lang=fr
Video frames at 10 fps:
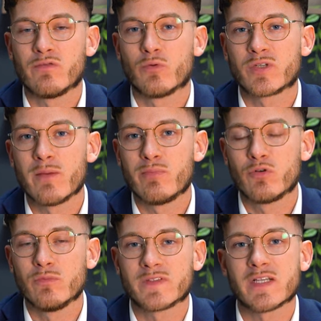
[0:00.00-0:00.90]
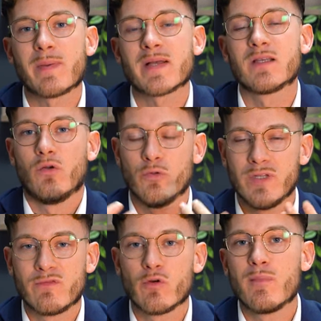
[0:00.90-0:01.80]
vous montrer un peu comment ça se passe, le
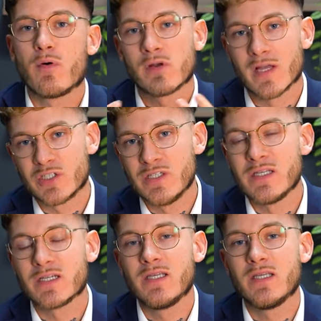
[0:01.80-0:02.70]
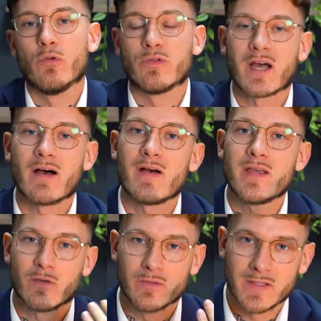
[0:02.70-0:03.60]
développement, l'ingénierie, le
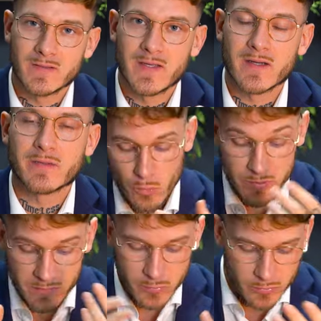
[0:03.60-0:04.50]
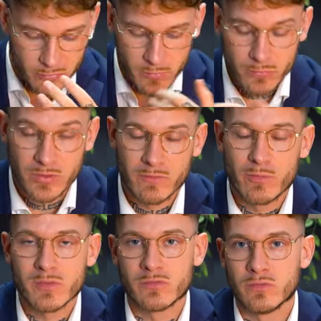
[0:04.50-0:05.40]
travail en interne au niveau justement du
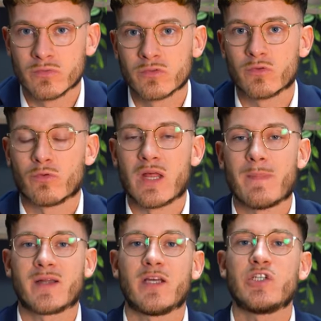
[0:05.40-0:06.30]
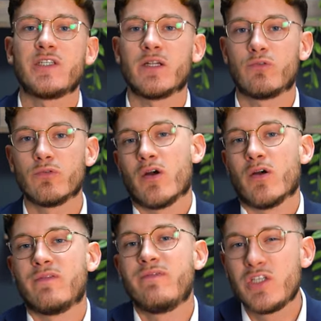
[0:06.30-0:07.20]
développement d'une montre. Donc on a partagé quelques
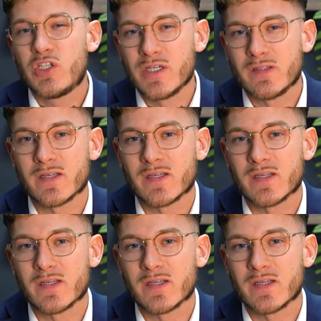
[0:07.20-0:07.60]
fichiers